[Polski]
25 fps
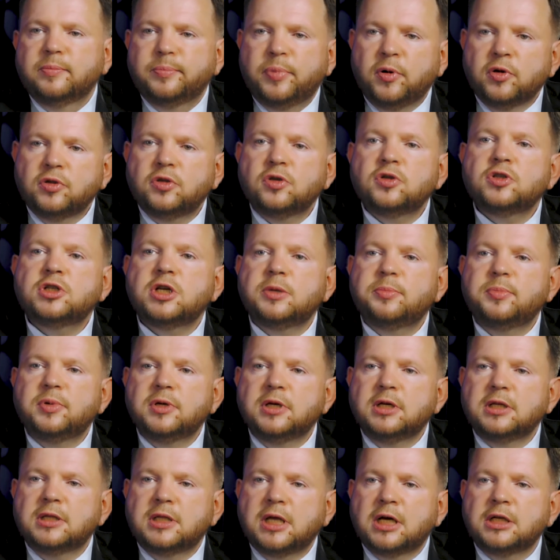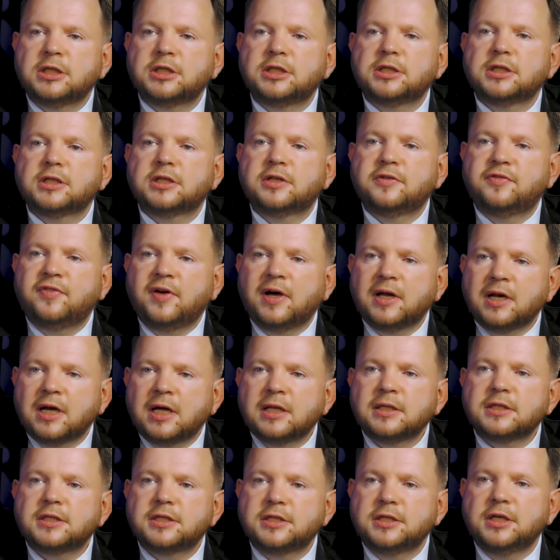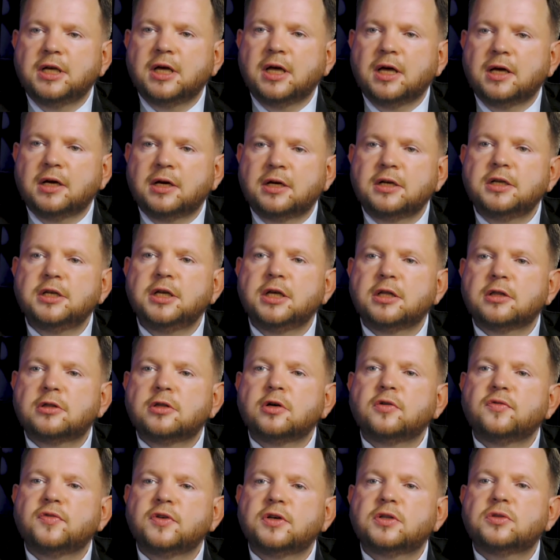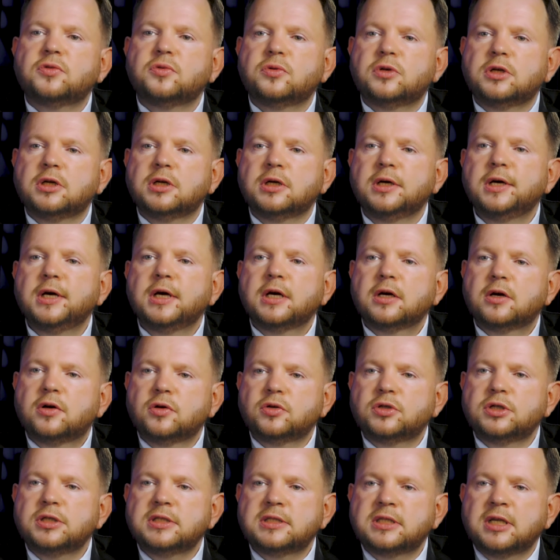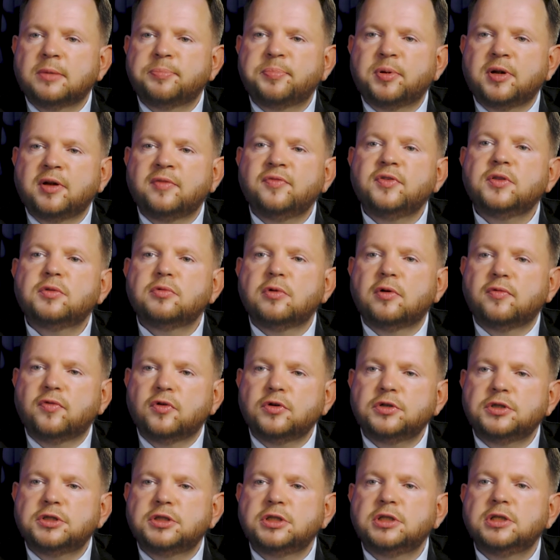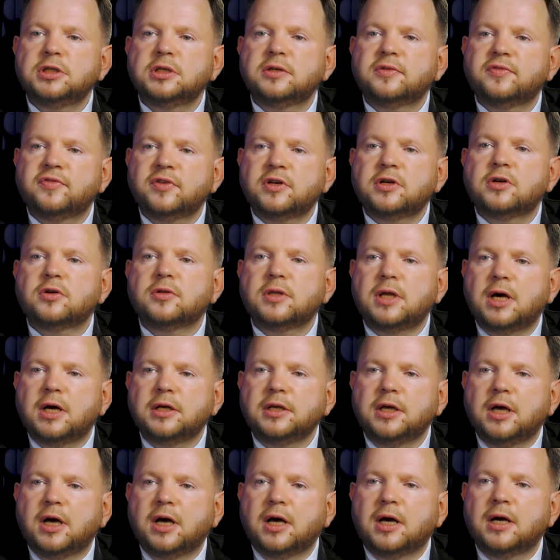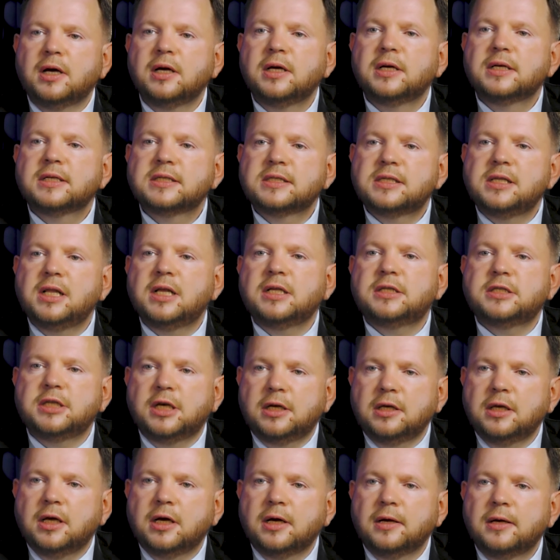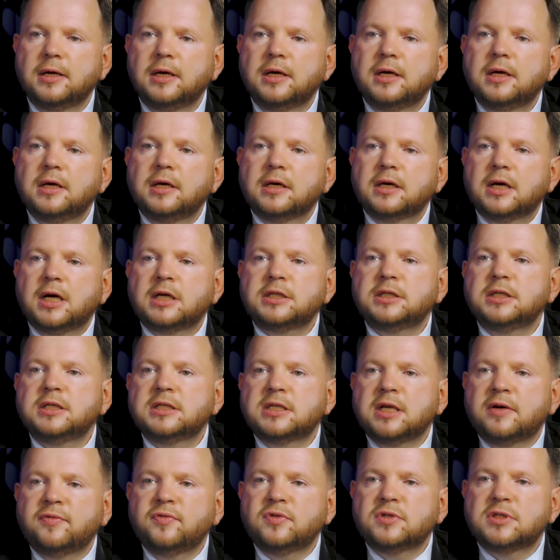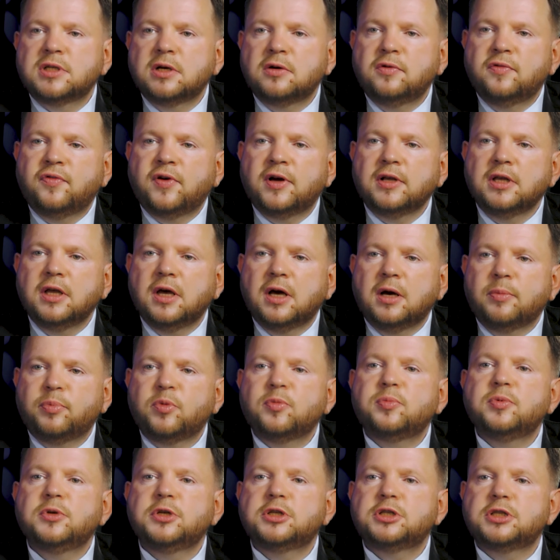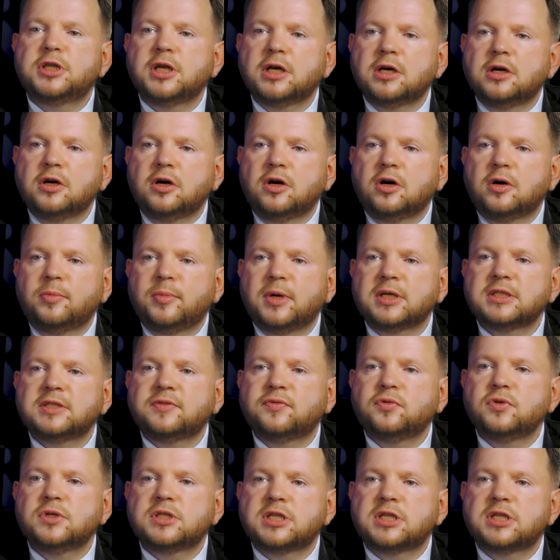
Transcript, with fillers: Po to, żeby dać gwarancję klientowi, który korzysta prawidłowości wykonania zlecenia. Każdy zawód zaufania publicznego ma swój